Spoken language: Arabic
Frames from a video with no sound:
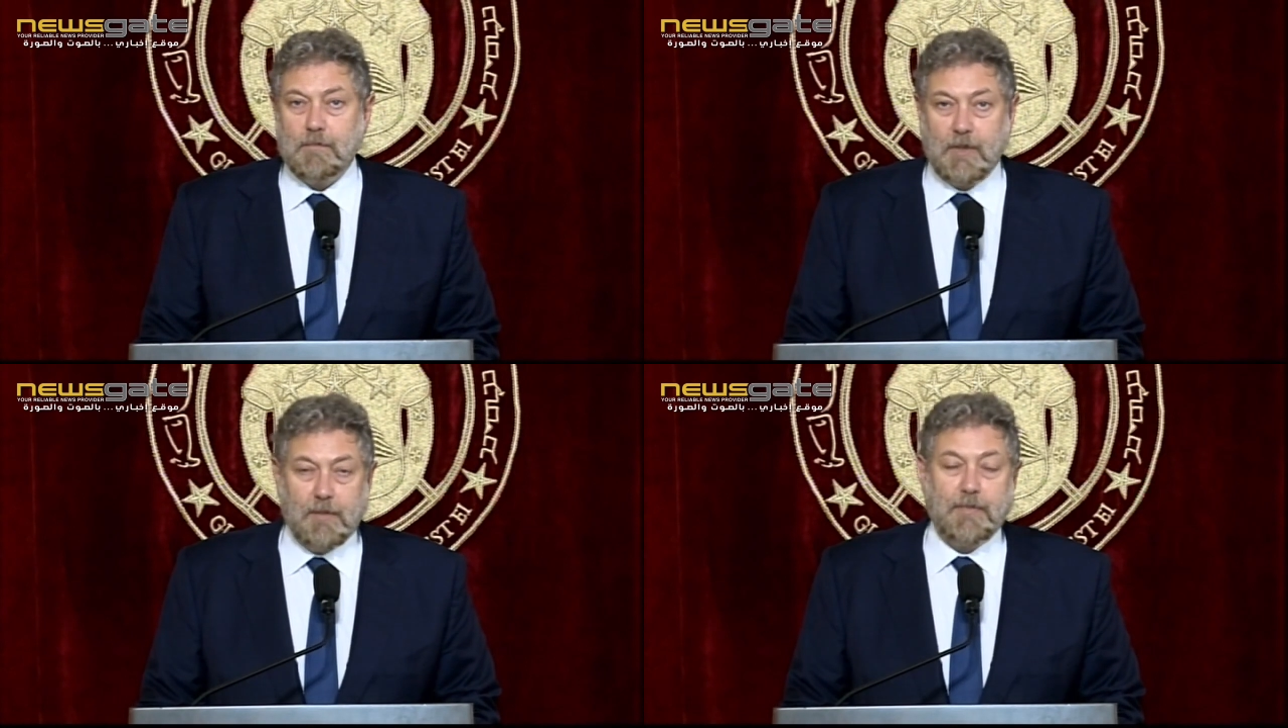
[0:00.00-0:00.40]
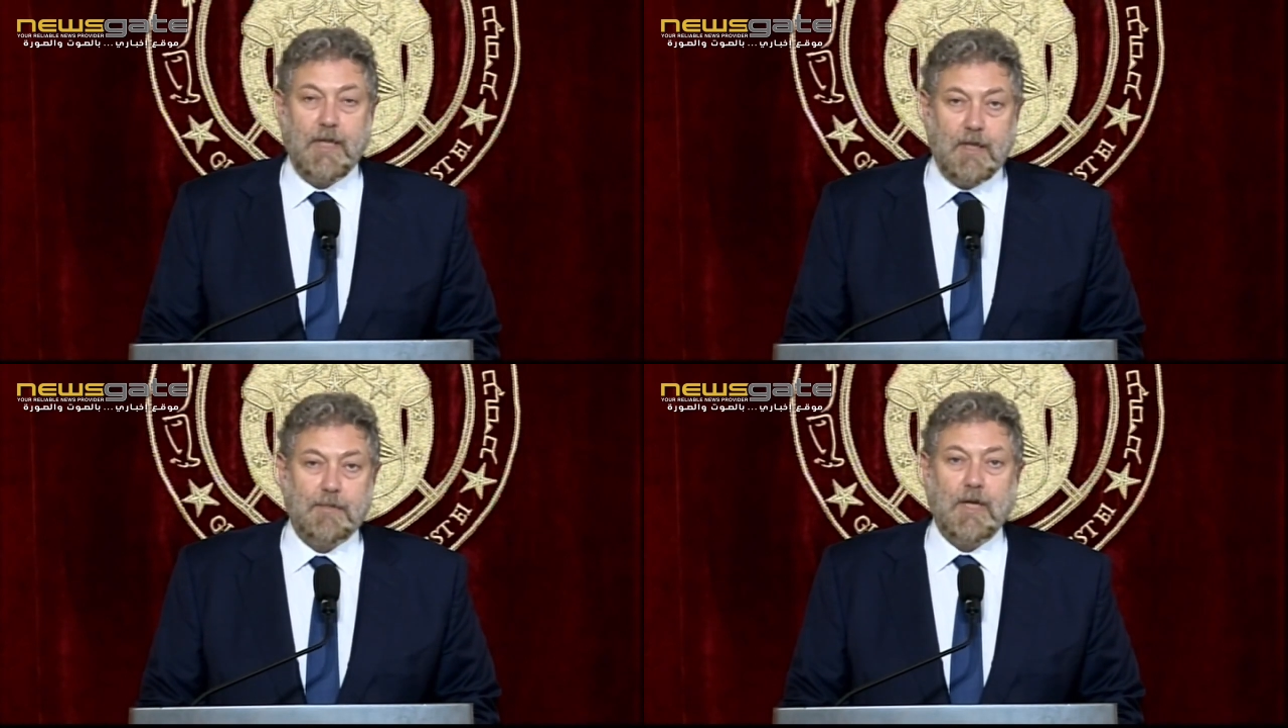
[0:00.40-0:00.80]
من
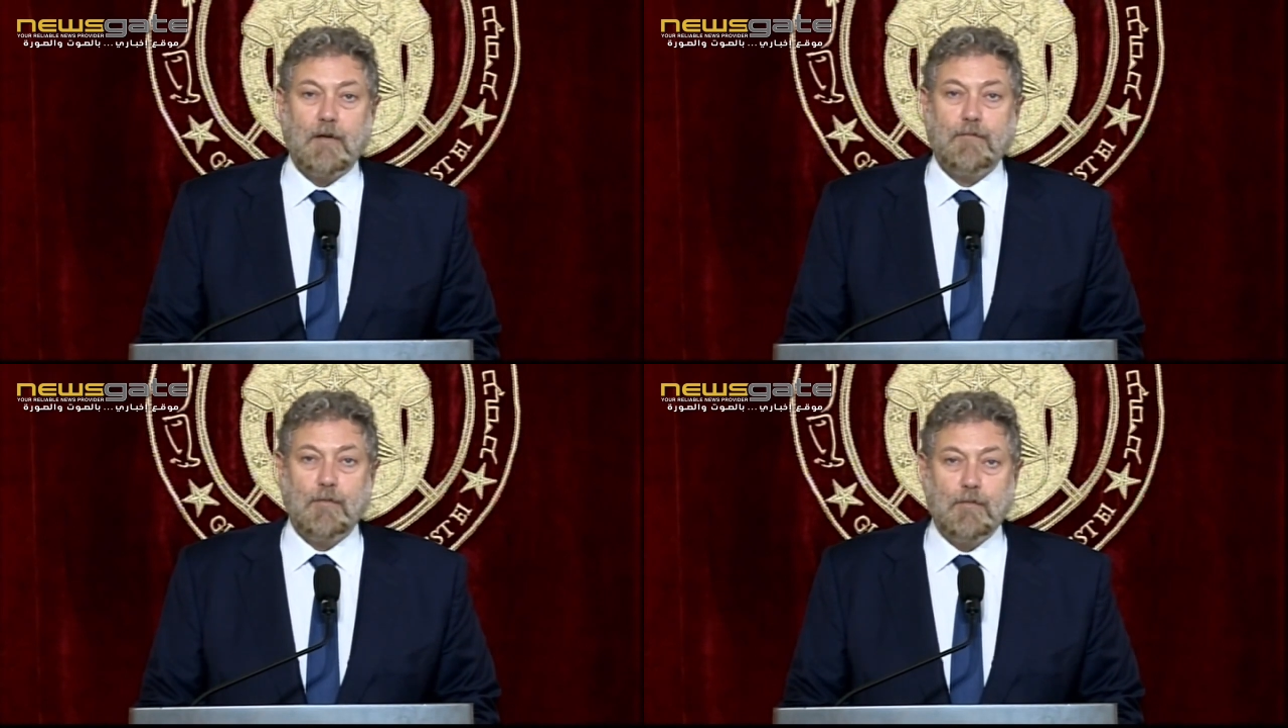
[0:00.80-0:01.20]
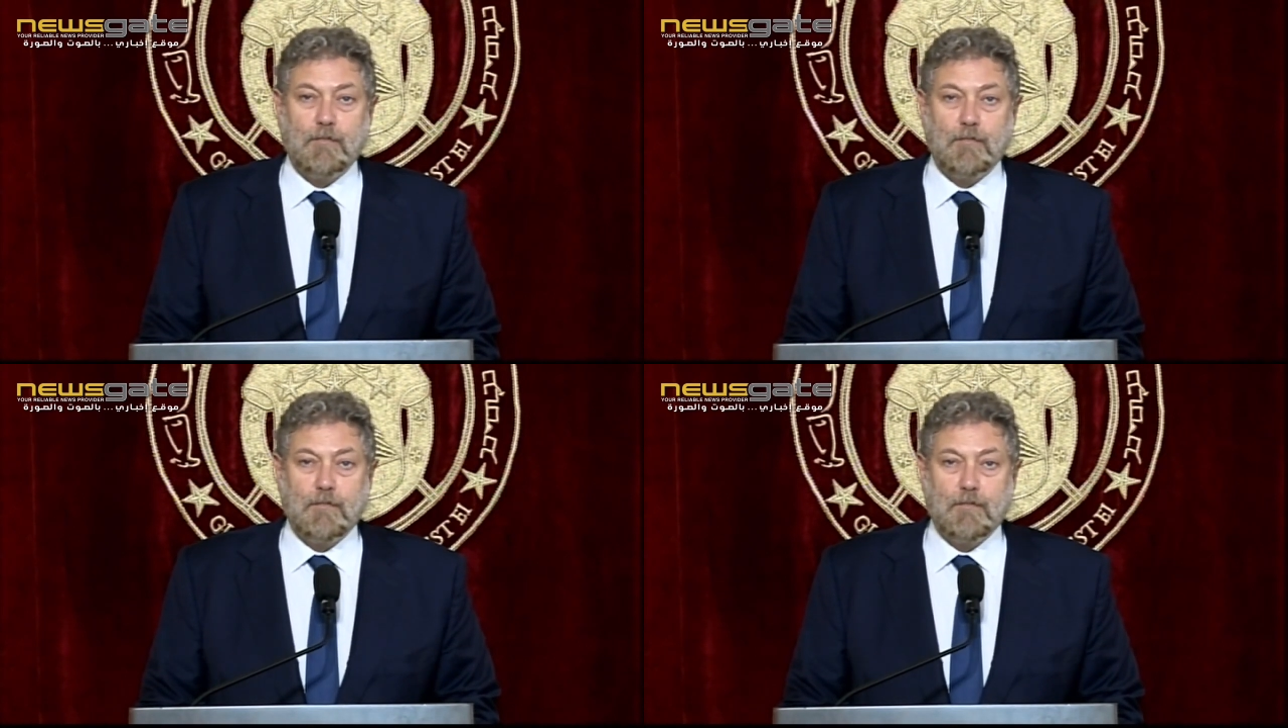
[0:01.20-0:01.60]
لبنان اللي بنعرفه
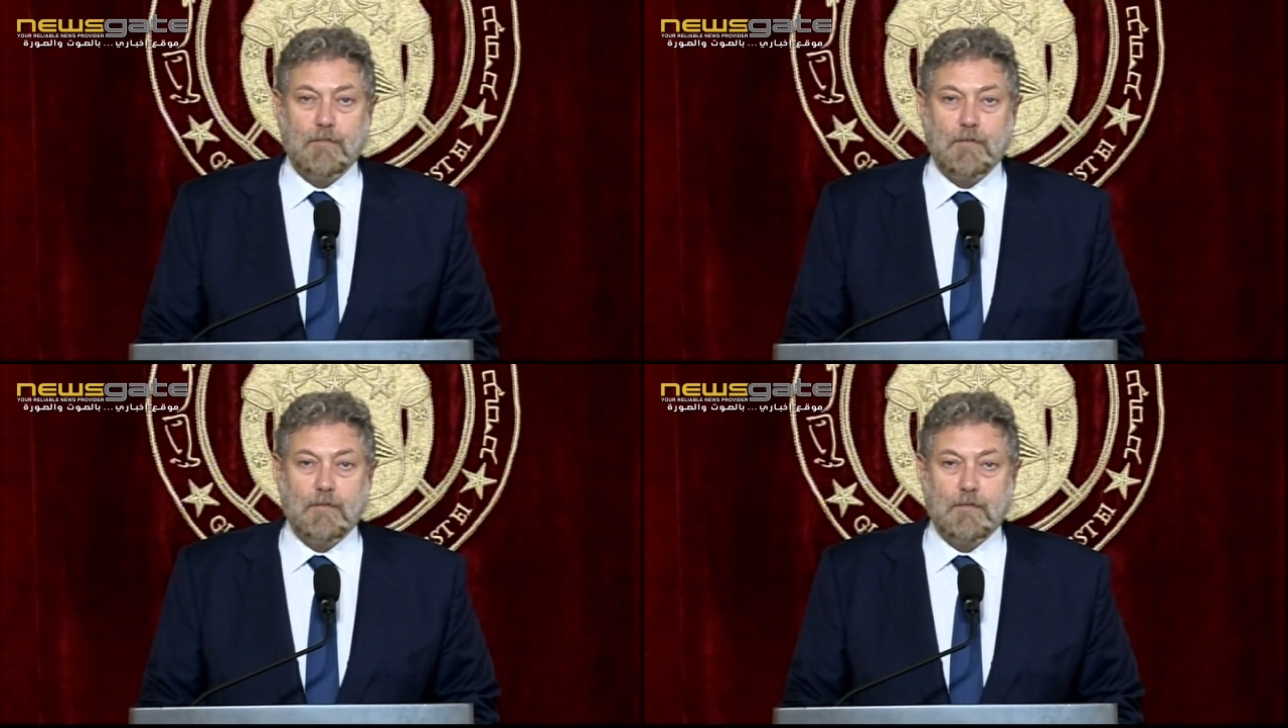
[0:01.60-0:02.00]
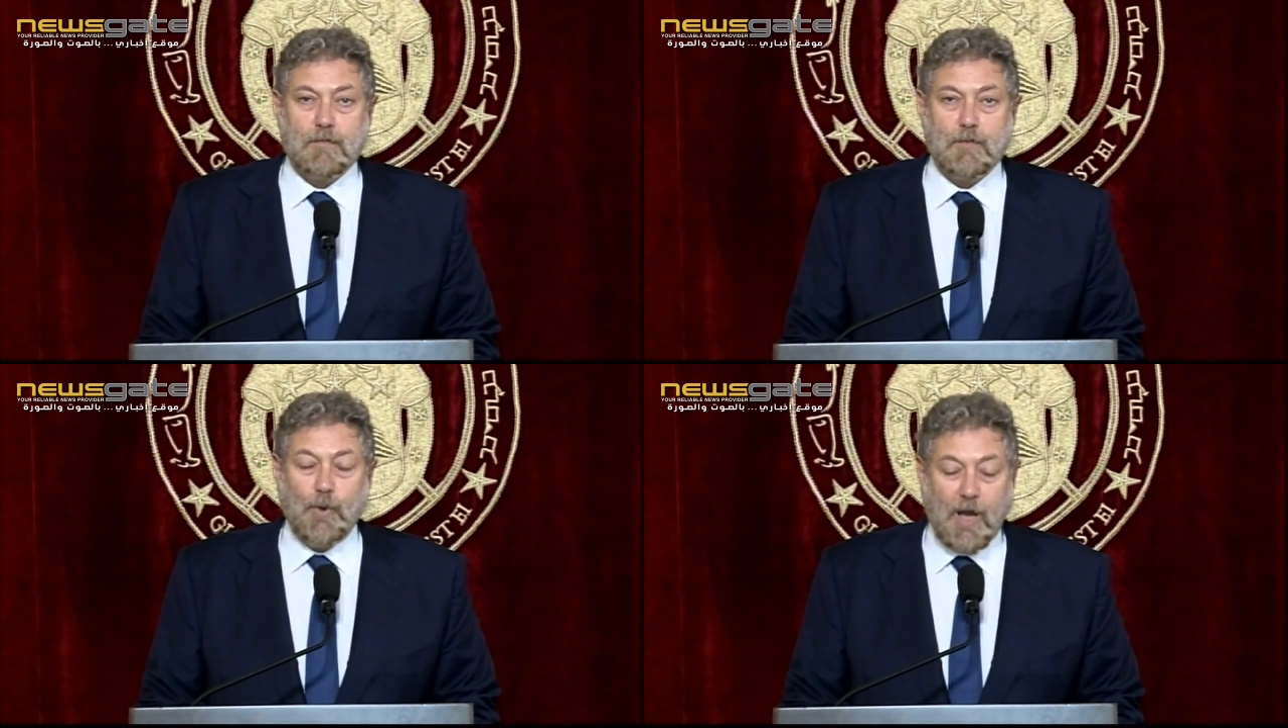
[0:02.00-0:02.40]

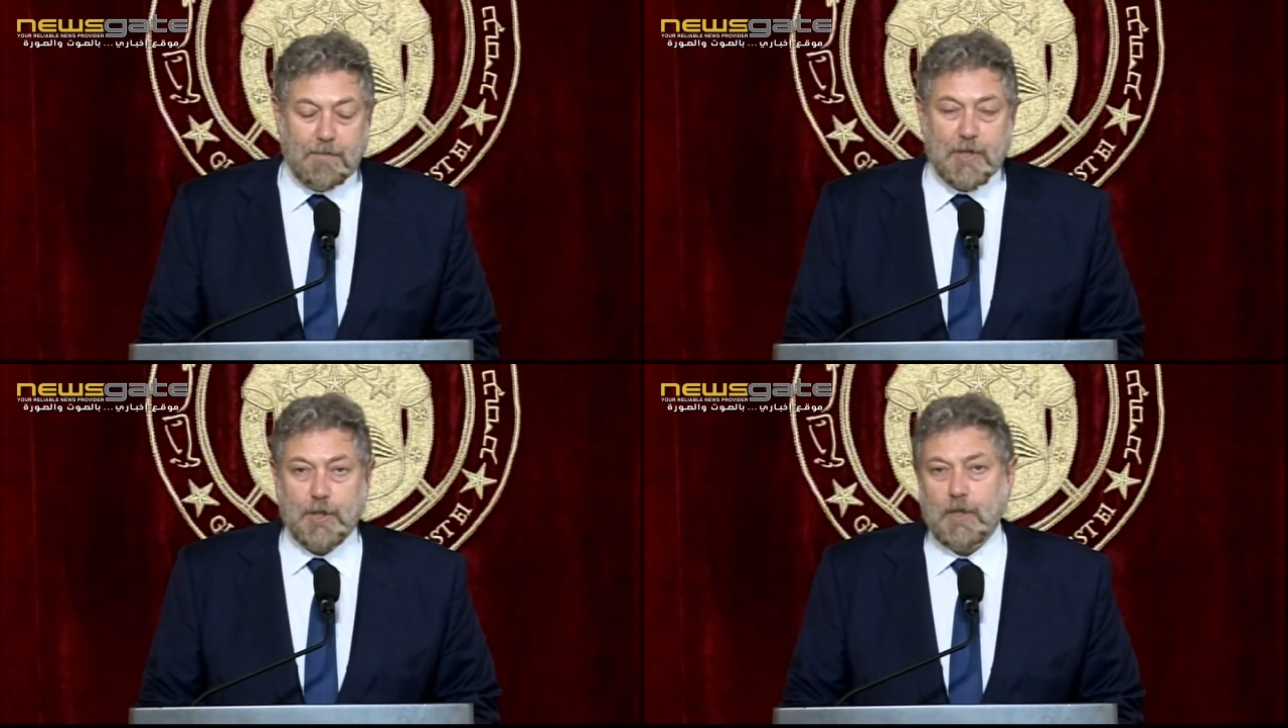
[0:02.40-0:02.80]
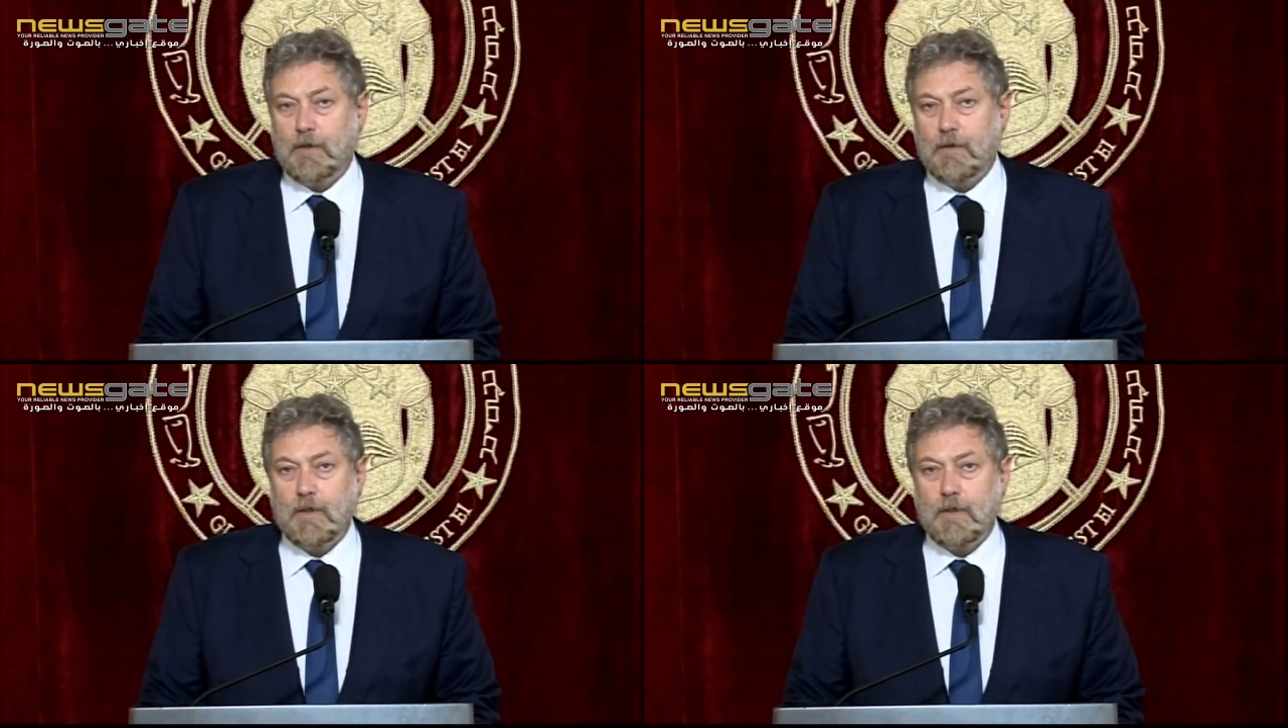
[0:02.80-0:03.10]
وأهم شيء